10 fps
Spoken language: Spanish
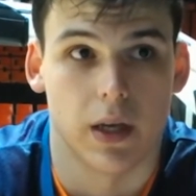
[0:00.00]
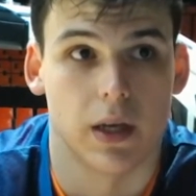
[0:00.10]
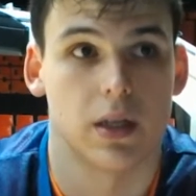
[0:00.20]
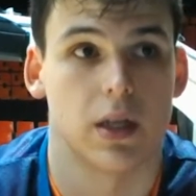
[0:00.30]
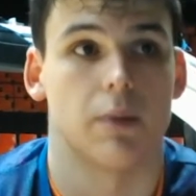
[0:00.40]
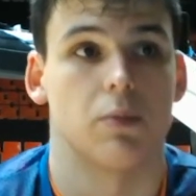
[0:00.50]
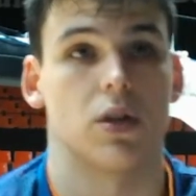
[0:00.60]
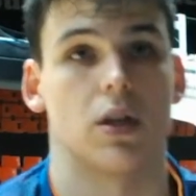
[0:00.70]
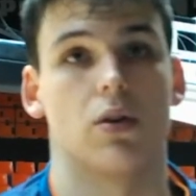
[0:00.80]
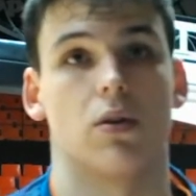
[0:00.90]
sí que hemos
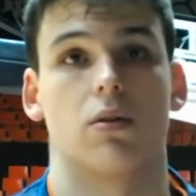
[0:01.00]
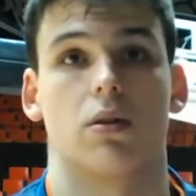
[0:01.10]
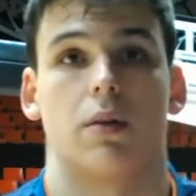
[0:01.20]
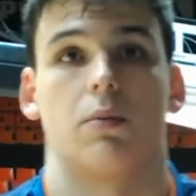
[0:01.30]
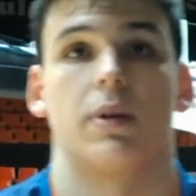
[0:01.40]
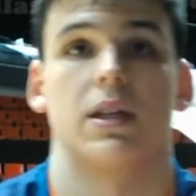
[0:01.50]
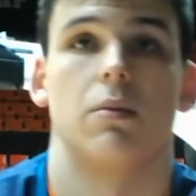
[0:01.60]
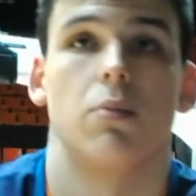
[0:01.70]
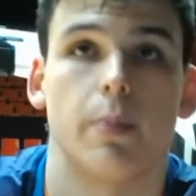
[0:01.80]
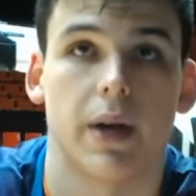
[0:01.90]
tenido, tenemos más
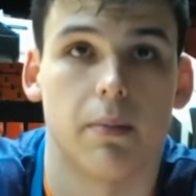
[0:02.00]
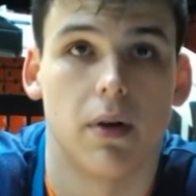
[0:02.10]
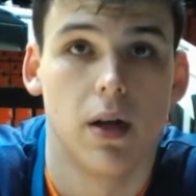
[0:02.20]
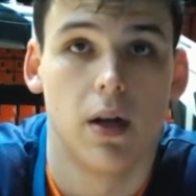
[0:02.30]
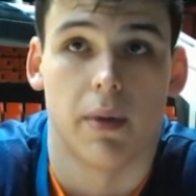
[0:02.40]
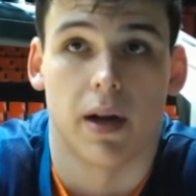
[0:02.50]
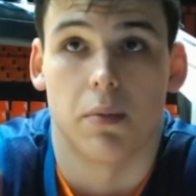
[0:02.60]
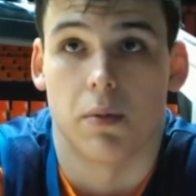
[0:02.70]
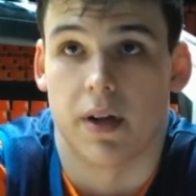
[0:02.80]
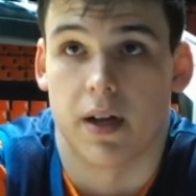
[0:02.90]
tiempo para,
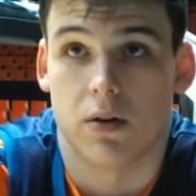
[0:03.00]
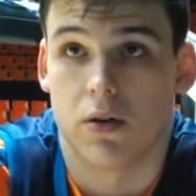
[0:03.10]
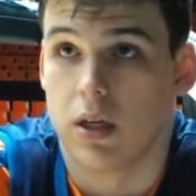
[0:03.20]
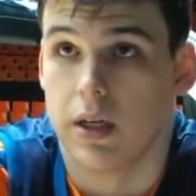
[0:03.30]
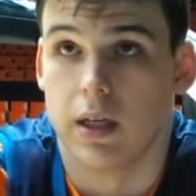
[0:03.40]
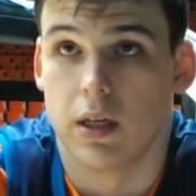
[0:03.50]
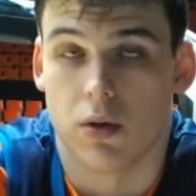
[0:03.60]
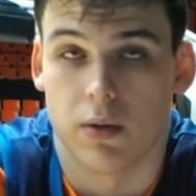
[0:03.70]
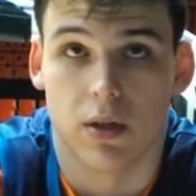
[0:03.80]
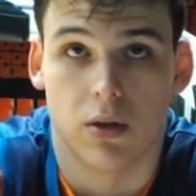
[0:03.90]
prepararnos y,
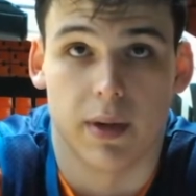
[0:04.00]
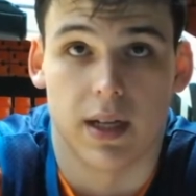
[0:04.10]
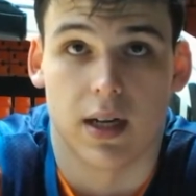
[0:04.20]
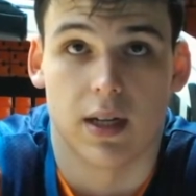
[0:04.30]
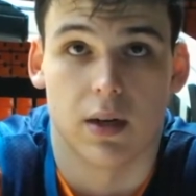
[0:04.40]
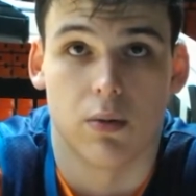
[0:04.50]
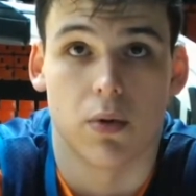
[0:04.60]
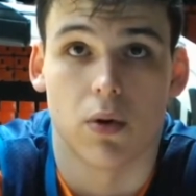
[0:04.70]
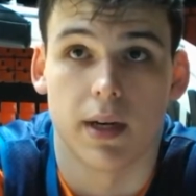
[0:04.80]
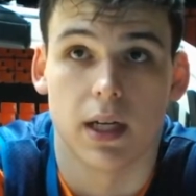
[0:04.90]
sobre todo para descansar un
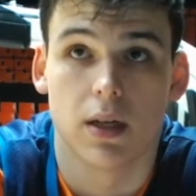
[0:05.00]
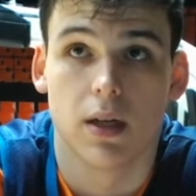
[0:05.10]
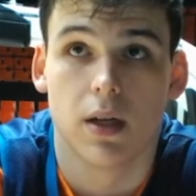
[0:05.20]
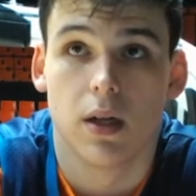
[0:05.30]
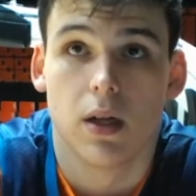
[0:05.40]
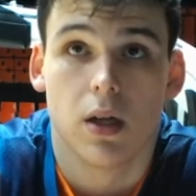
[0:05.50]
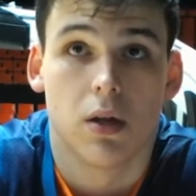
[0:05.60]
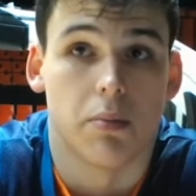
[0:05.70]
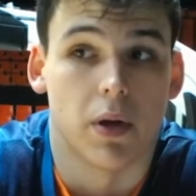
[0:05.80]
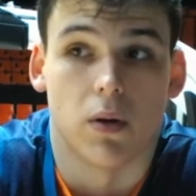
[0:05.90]
poco más.
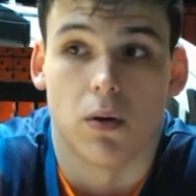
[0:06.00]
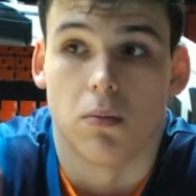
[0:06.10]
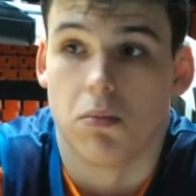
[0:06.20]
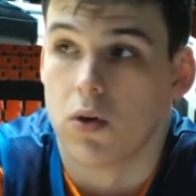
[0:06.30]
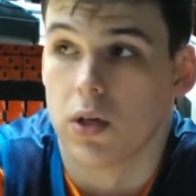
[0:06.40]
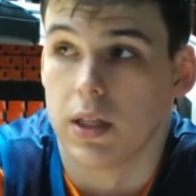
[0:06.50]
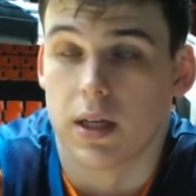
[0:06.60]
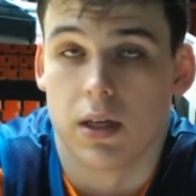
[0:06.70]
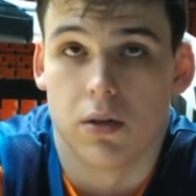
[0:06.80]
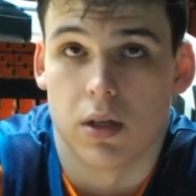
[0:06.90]
Pero los
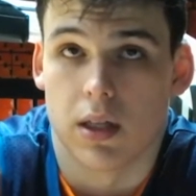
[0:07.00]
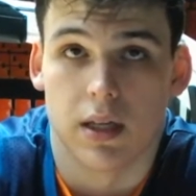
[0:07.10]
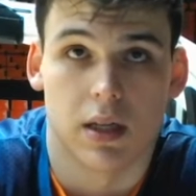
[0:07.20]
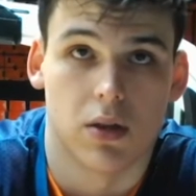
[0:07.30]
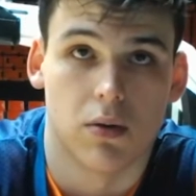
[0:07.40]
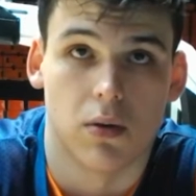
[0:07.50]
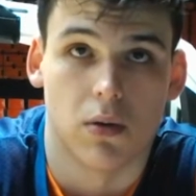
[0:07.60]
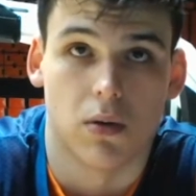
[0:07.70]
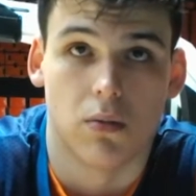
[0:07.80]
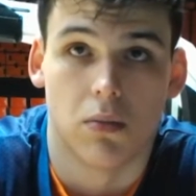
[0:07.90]
entrenos están
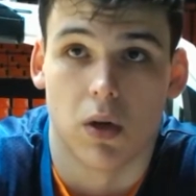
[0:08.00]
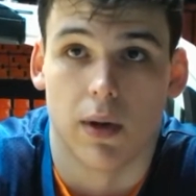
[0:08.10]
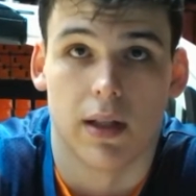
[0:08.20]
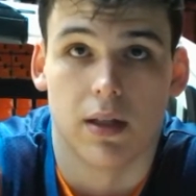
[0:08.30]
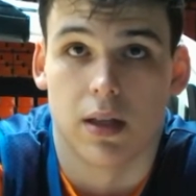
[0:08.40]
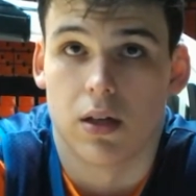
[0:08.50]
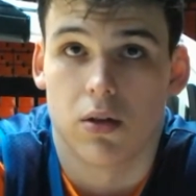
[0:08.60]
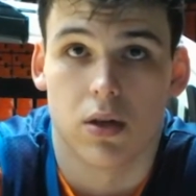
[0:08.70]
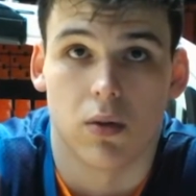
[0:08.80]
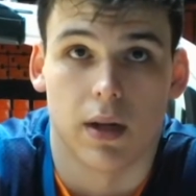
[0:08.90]
siendo igual de
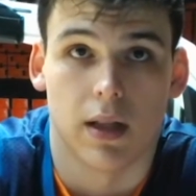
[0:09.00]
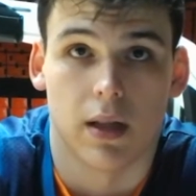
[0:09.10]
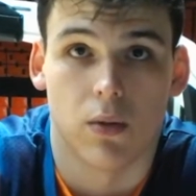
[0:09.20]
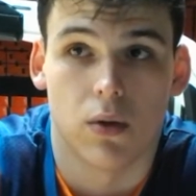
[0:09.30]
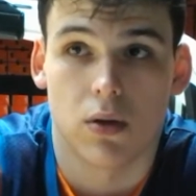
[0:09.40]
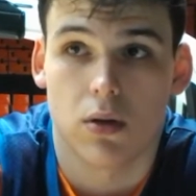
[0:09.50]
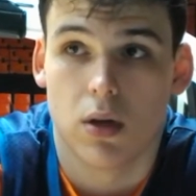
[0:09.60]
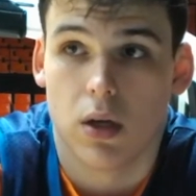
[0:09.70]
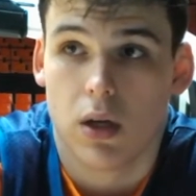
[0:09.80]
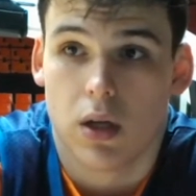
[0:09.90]
intensos, igual de duros
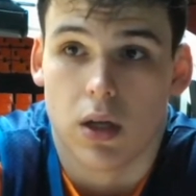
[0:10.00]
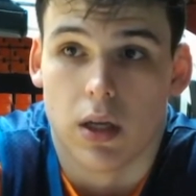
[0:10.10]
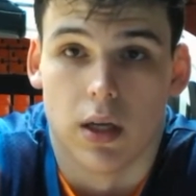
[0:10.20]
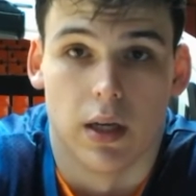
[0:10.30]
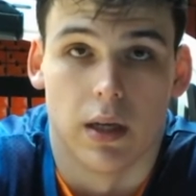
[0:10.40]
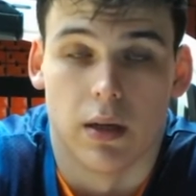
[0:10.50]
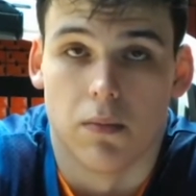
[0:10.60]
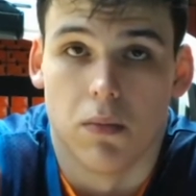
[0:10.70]
y,